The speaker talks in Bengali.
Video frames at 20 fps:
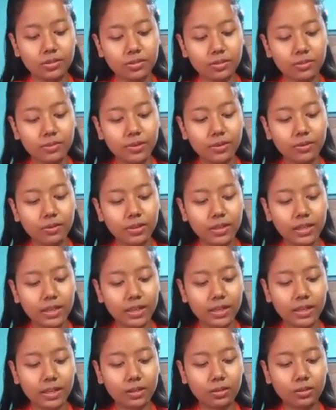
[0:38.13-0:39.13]
ছবিগুলো
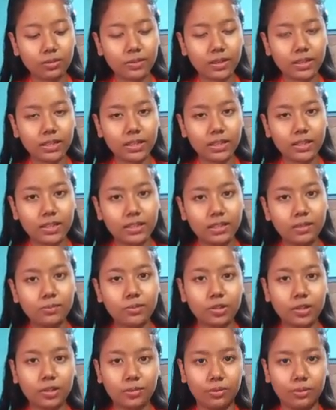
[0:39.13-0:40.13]
দেখে তোমাদের কি
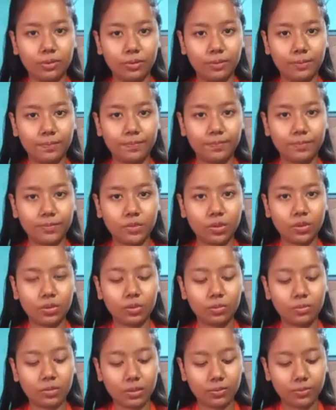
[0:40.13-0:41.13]
মনে হলো
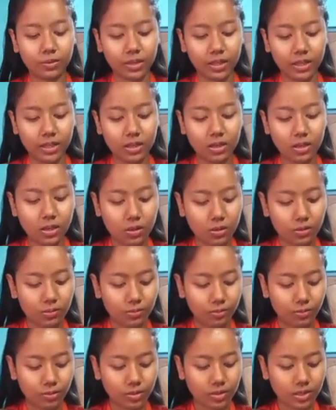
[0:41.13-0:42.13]
তোমরা বইয়ের
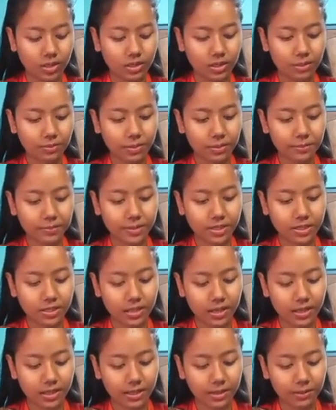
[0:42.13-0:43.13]
উনষাট নম্বর
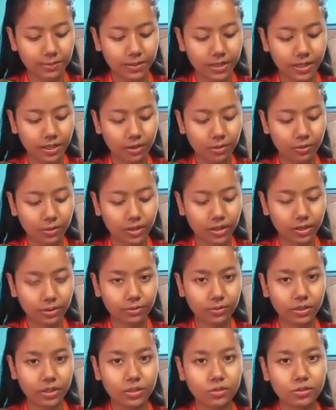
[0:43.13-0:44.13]
পৃষ্ঠায় দেখবে
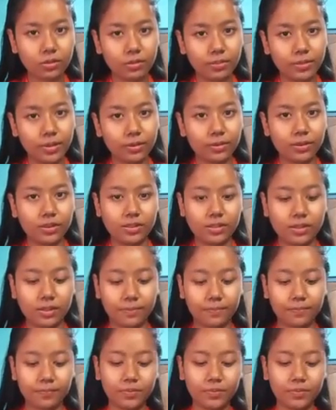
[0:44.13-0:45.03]
অনেকগুলি ছবি রয়েছে